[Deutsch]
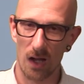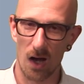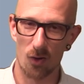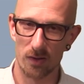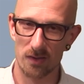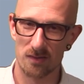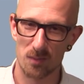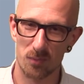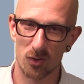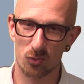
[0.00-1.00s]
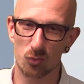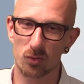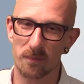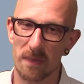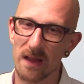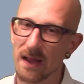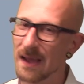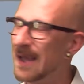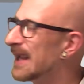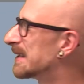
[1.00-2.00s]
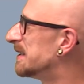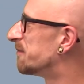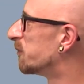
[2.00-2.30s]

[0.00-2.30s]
Auch hier Temperaturen relativ